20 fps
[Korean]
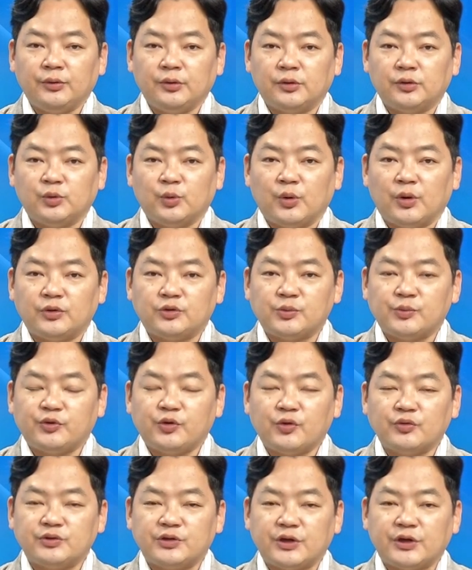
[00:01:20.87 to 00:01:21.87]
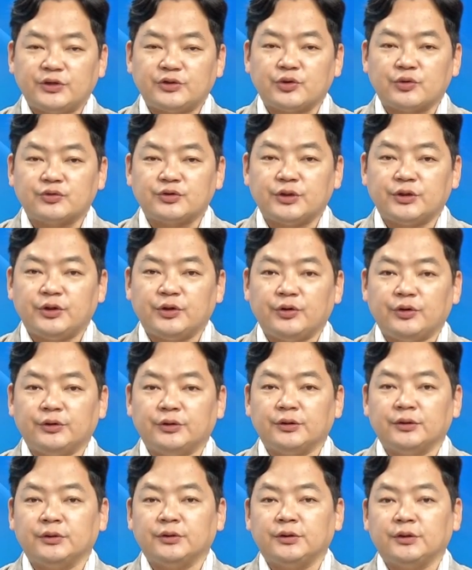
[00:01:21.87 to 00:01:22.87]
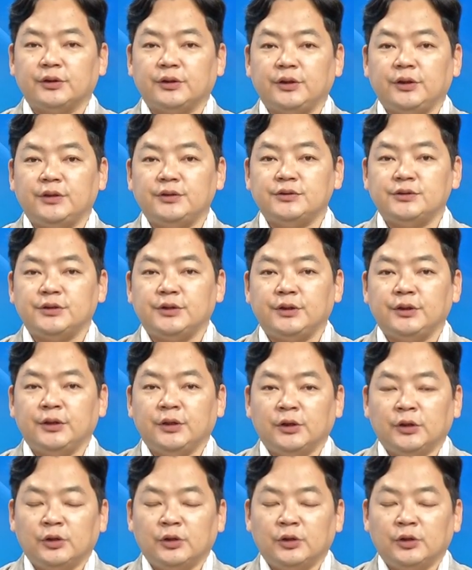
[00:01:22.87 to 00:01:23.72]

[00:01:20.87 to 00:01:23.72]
그동안 좀 성장이 정체되어 있는 특히 이제